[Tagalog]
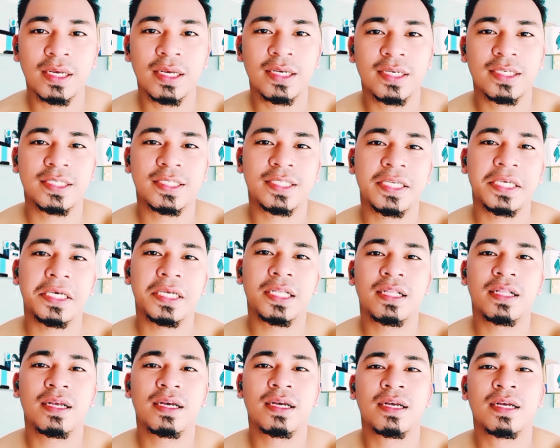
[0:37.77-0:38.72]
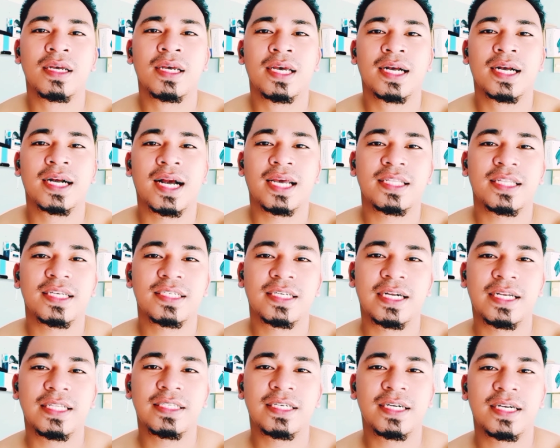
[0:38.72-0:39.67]
still kahit
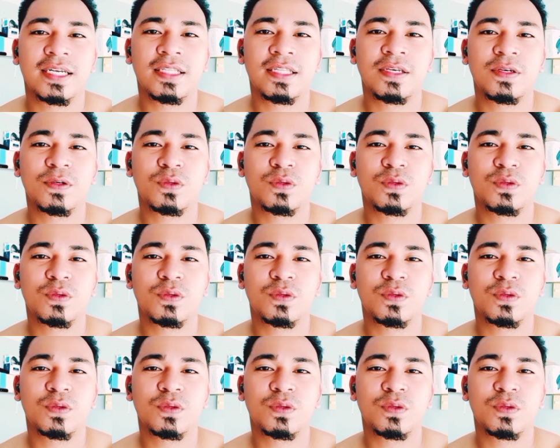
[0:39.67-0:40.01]
nasagad-sagad na yung